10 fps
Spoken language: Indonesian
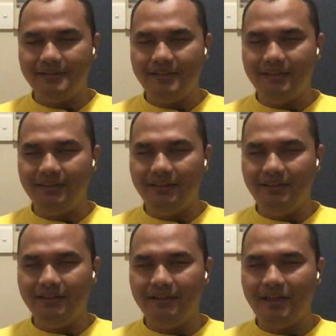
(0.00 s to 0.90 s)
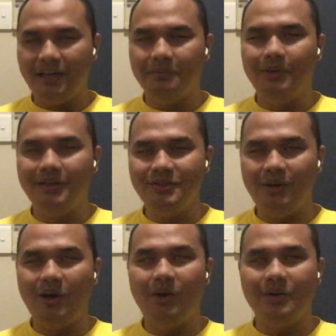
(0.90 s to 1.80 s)
Sydney alhamdulillah
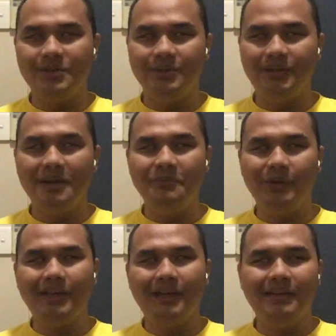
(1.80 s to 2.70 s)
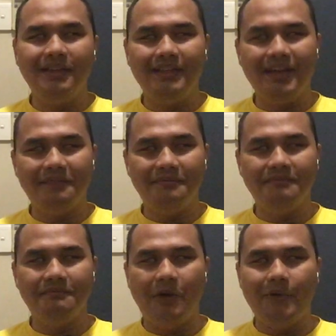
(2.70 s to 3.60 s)
juga lolos juga mungkin karena dilihat
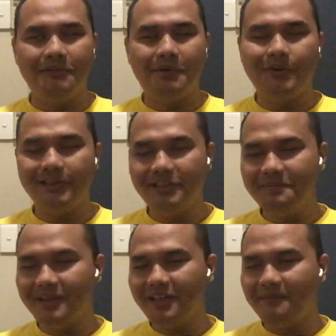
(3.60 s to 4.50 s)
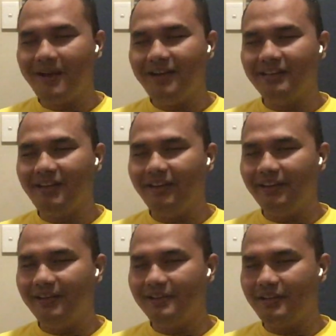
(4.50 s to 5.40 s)
bawaan-bawaan kita sih banyak banget
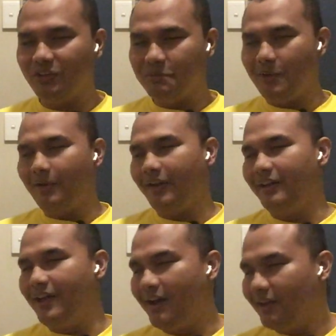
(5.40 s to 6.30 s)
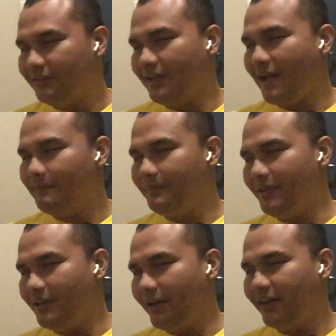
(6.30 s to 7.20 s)
kayak saya tuh bawa kayak ada alat terapi
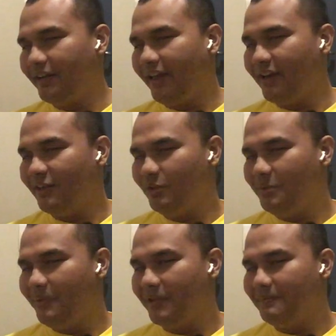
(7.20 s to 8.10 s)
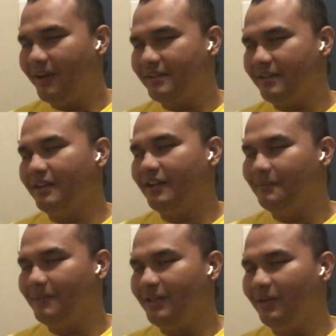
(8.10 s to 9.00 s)
yang hand carry itu aja berat banget sekitar
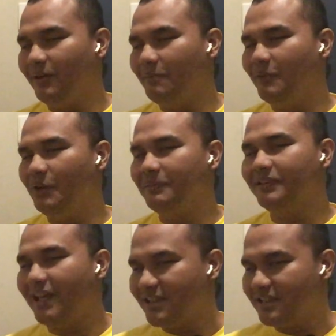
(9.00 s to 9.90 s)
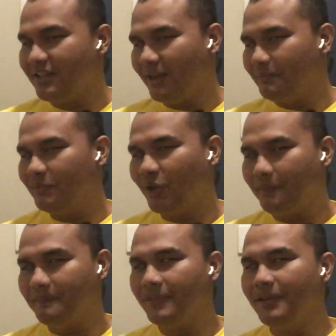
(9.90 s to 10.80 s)
6 kilo belum tas laptop